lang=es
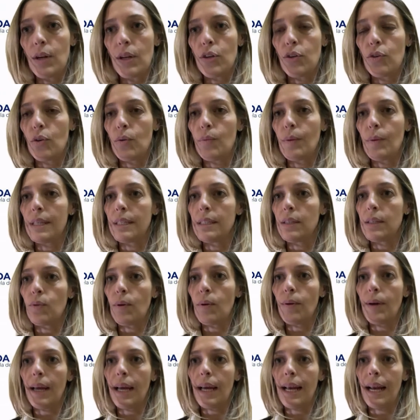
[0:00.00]
año
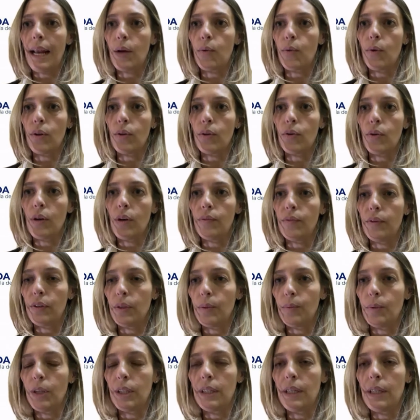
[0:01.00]
2019 el acuerdo con el Fondo
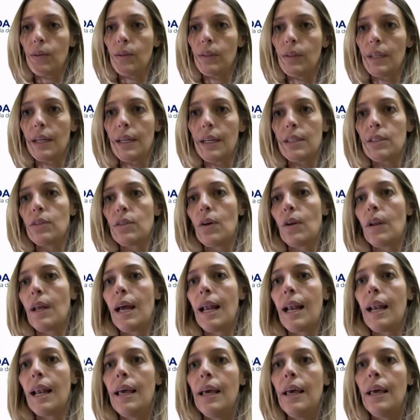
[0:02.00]
Monetario
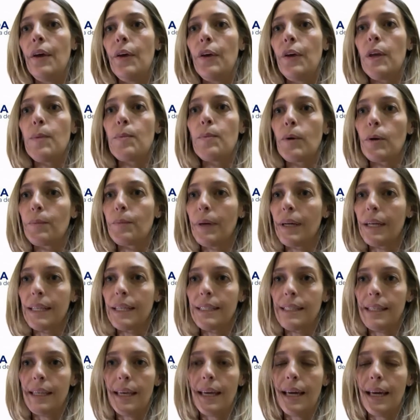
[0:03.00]
Internacional y por más que
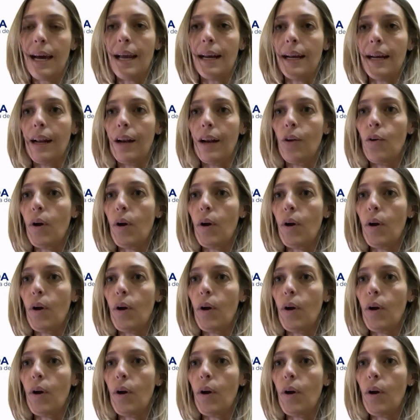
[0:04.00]
se arregló